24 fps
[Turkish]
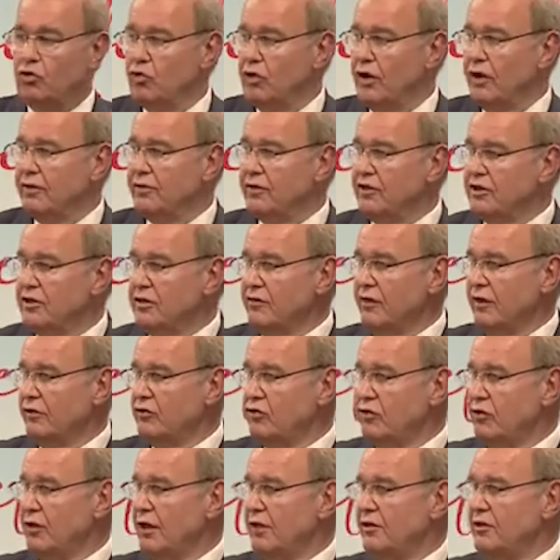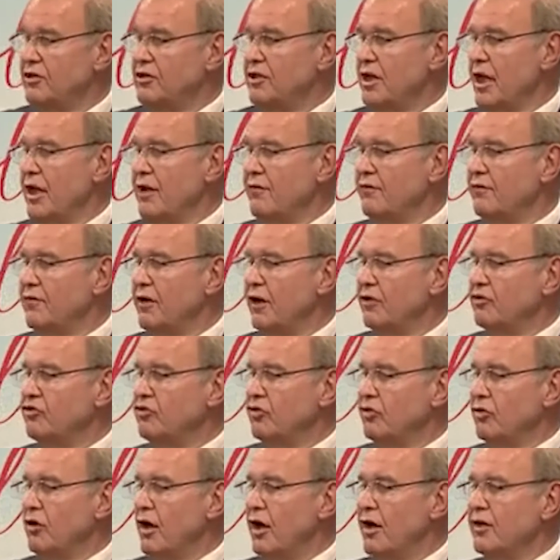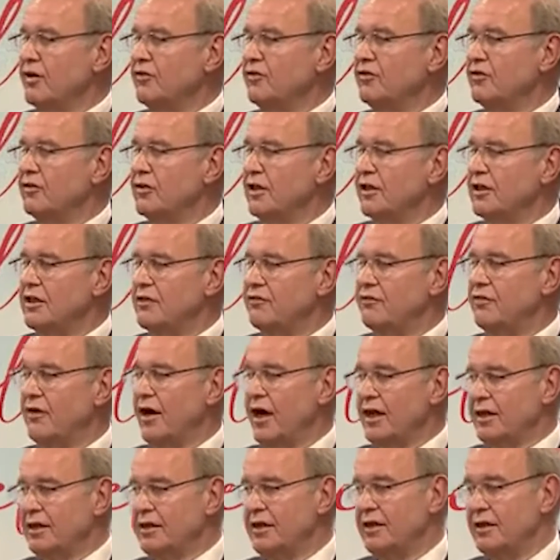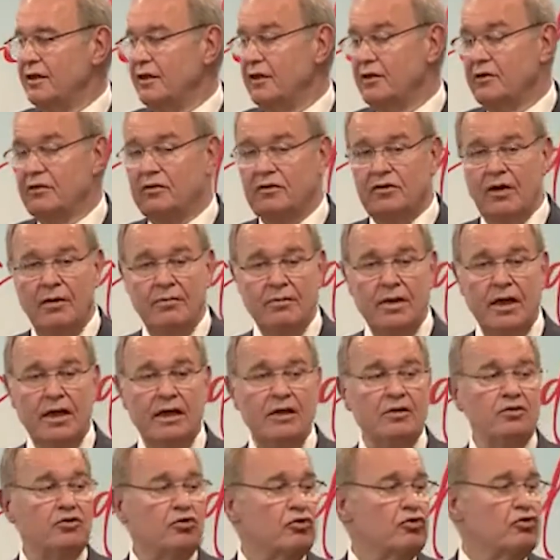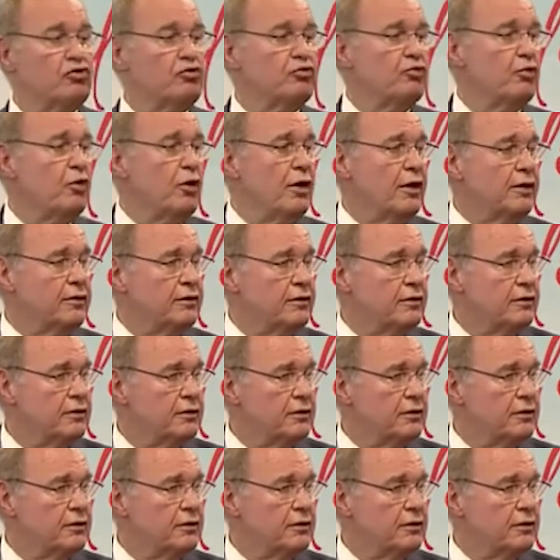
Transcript: Üretici ve tüketici enflasyonu arasındaki fark tam 59 puan.